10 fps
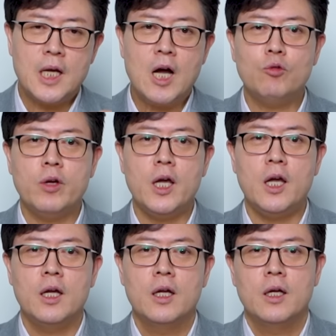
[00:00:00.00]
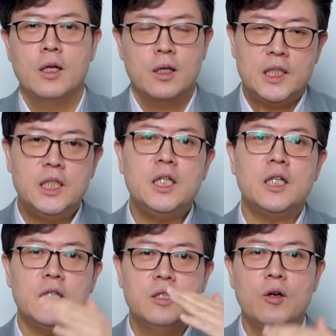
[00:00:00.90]
향후에
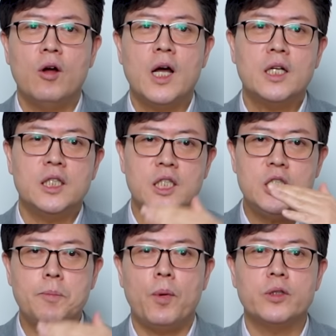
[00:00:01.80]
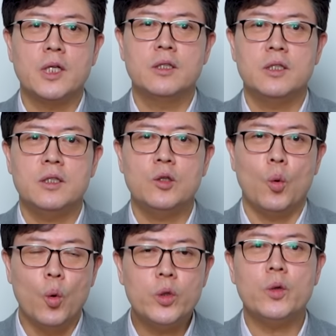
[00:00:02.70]
이익이 늘어나는
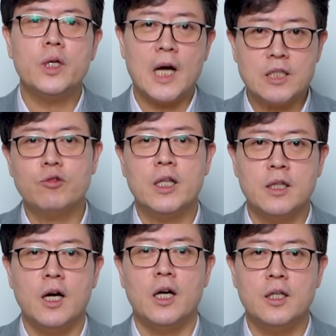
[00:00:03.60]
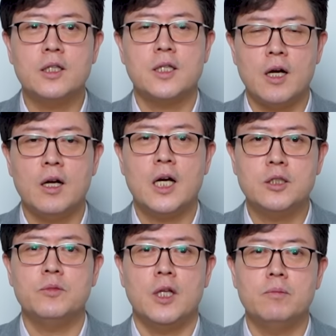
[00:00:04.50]
20%는 오리온이 가져간다 이렇게 생각을
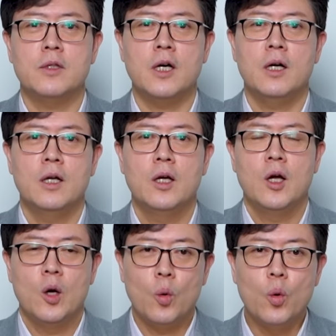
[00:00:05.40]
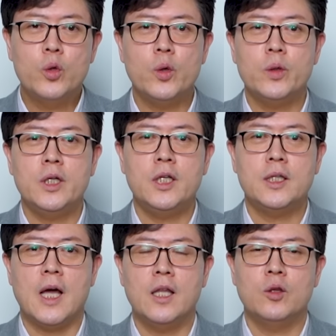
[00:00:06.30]
하시면 됩니다.
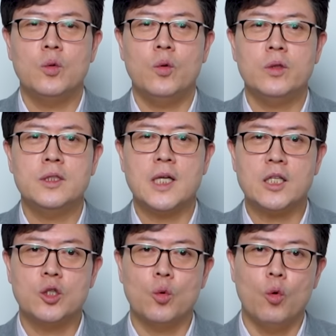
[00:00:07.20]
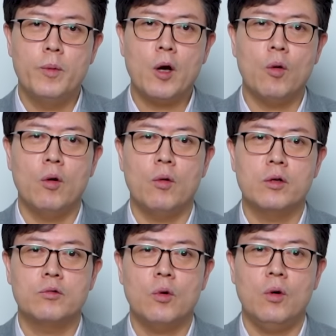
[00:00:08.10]
오리온이 댄 돈 4,500억
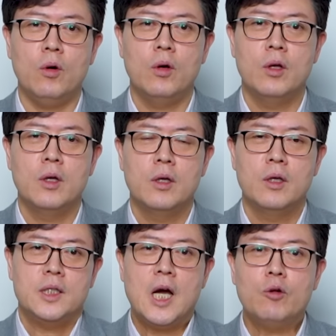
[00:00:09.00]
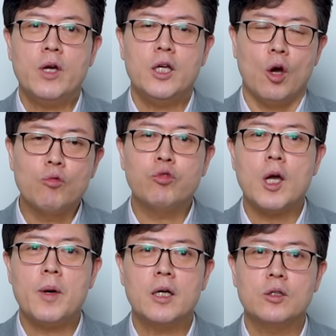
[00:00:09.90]
원으로 향후에
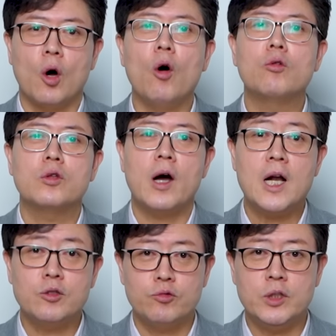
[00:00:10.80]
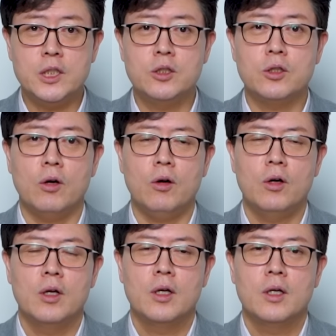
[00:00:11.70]
연구개발을 더욱더 할 수
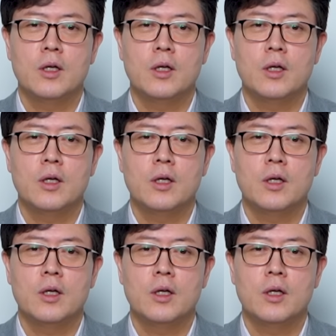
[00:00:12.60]
있죠.